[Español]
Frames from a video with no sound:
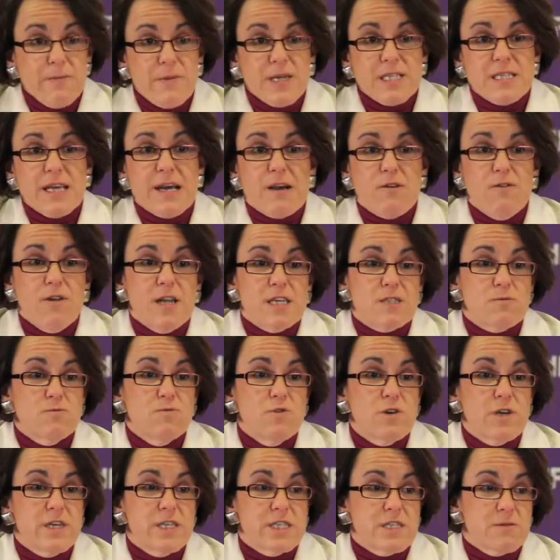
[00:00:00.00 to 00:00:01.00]
pasa con las
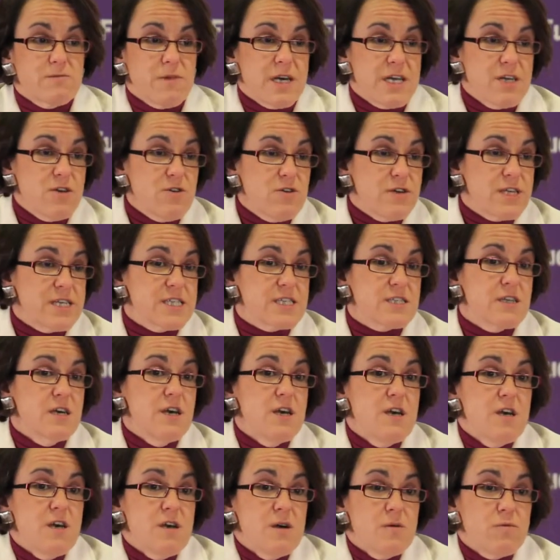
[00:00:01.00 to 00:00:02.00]
mujeres mayores?
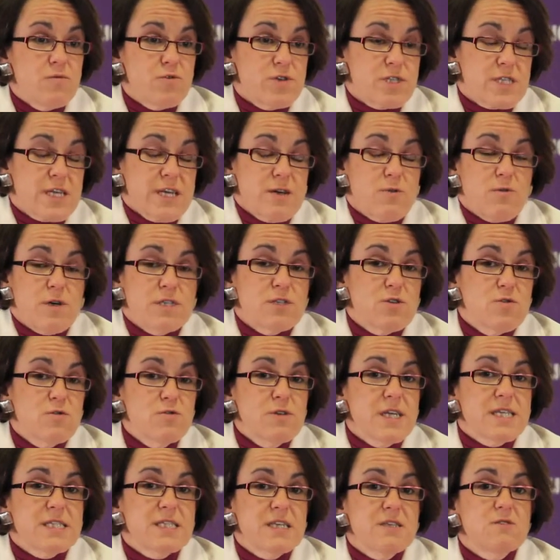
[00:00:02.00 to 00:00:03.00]
Pues que cuando
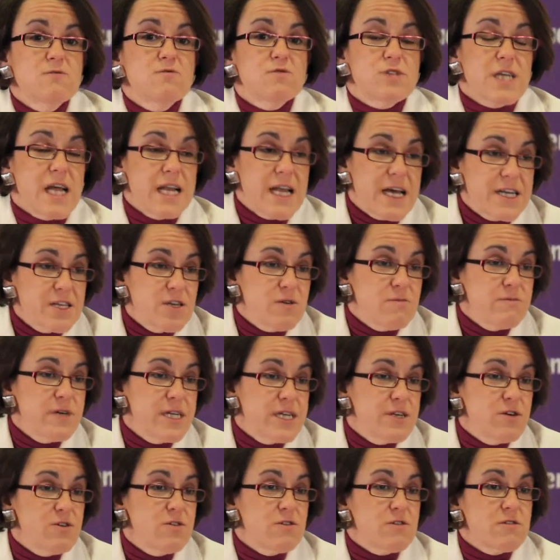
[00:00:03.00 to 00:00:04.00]
una tiene un salario
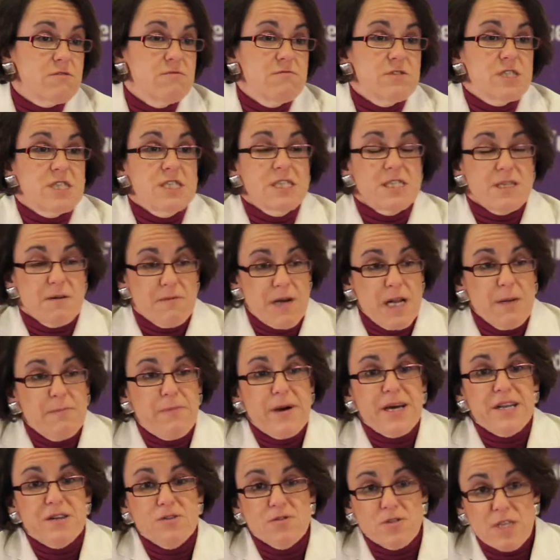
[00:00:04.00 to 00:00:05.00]
menor, si se va al
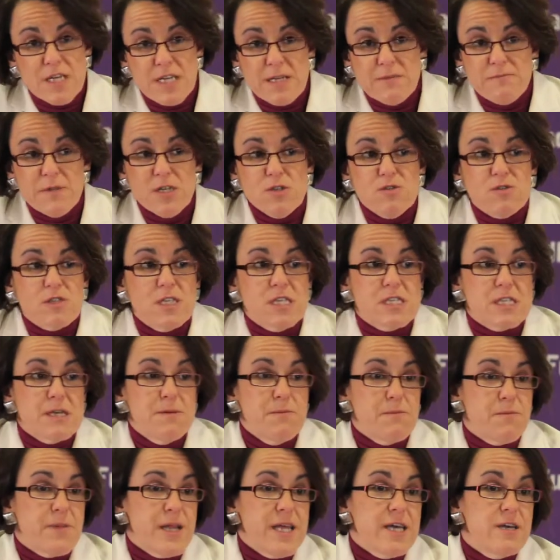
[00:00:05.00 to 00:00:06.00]
paro tiene menos
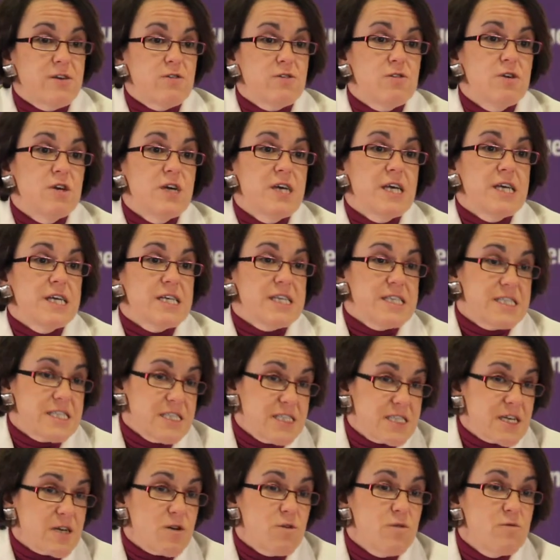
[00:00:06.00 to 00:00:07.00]
desempleo y
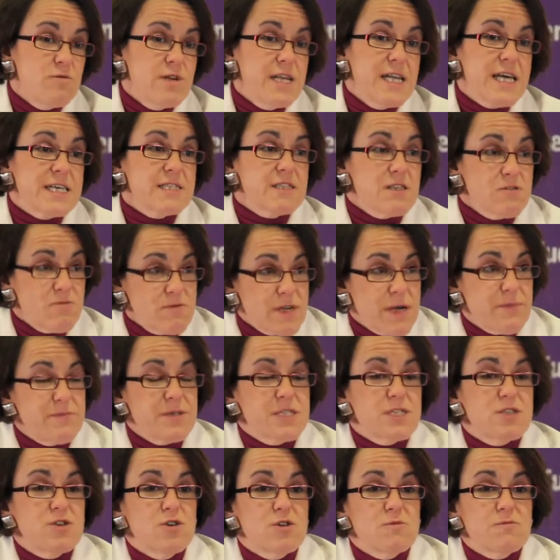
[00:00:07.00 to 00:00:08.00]
si se jubila tiene una
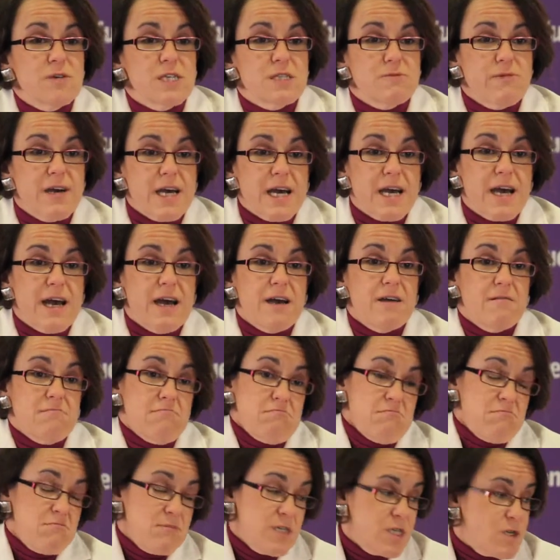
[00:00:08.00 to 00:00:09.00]
pensión más baja,
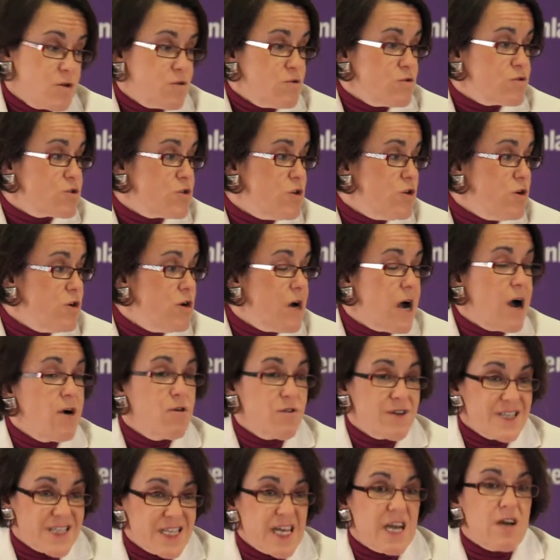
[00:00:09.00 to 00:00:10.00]
incluso
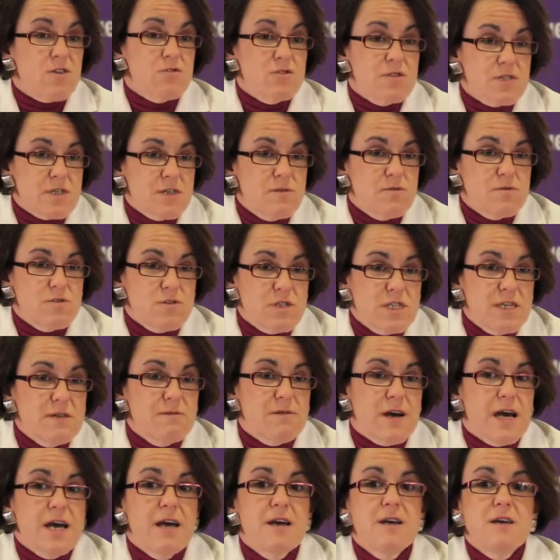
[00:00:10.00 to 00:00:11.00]
aunque sea
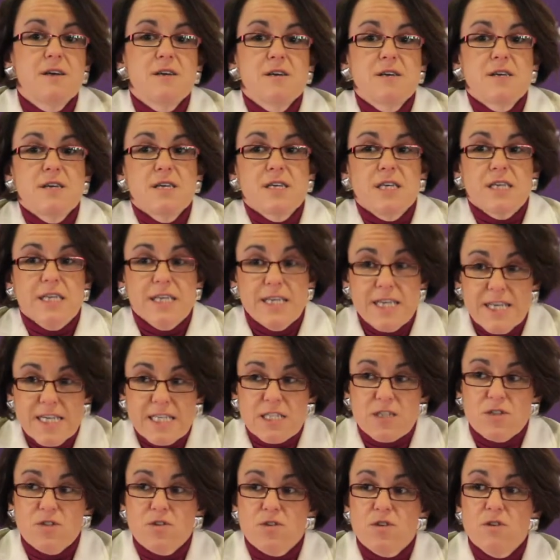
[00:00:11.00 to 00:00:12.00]
contributiva. Y
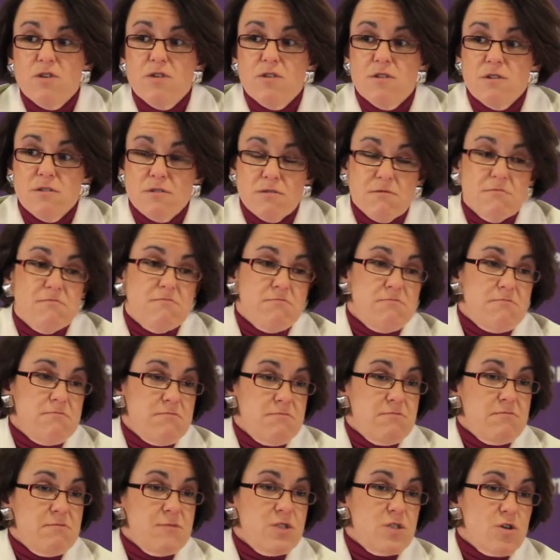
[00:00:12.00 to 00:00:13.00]
esto
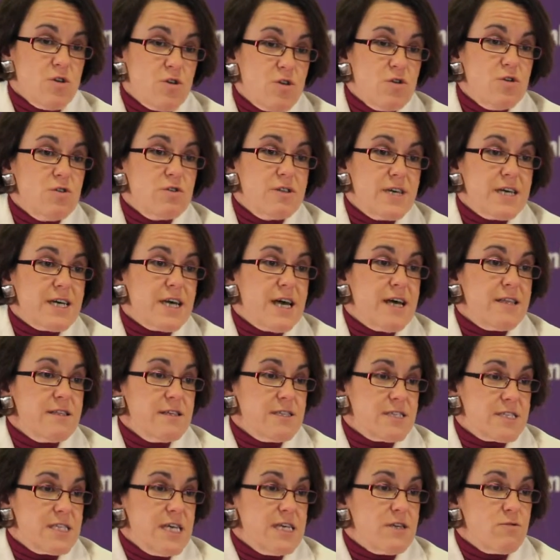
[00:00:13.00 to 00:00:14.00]
mm, no deja
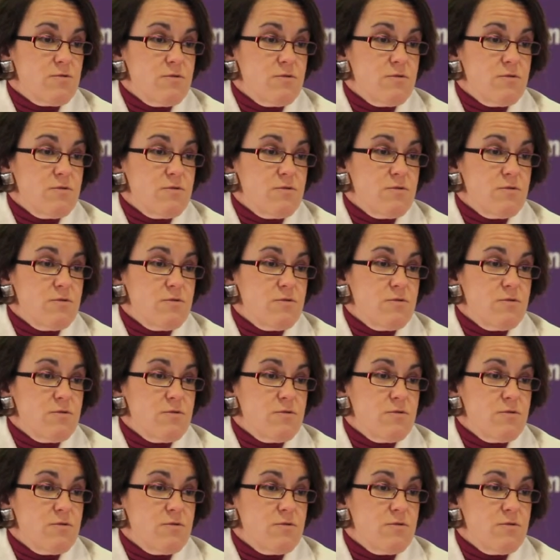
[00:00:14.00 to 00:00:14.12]
de ser